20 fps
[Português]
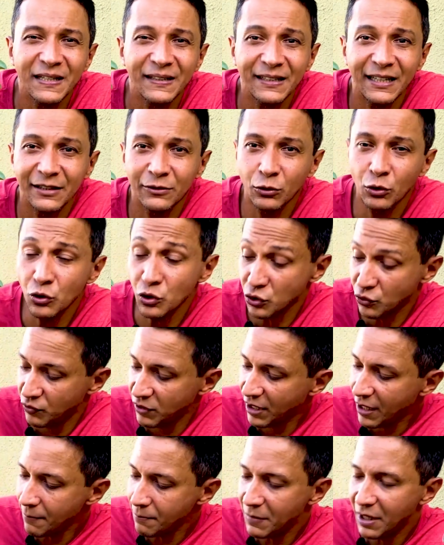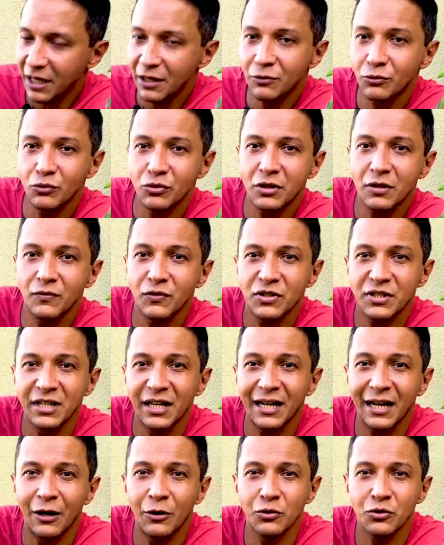tratou os ferimentos que você
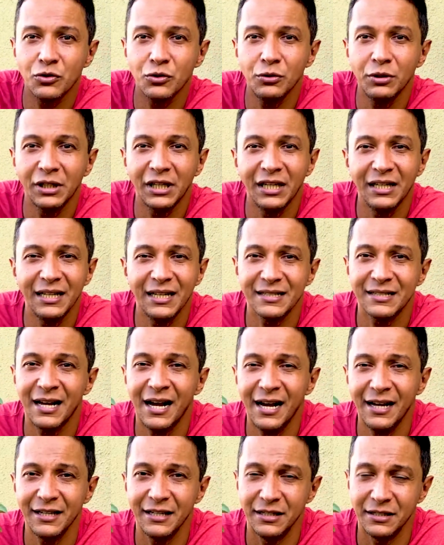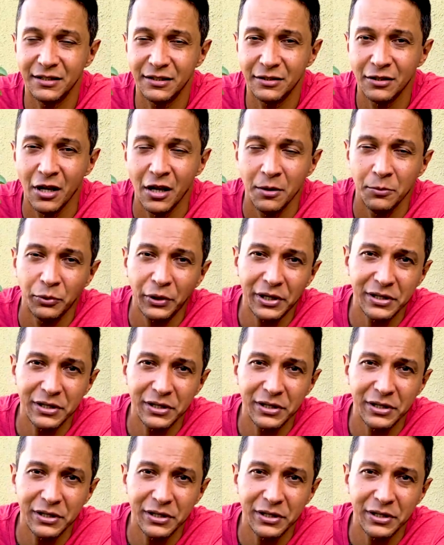causou aqui nas raízes. Por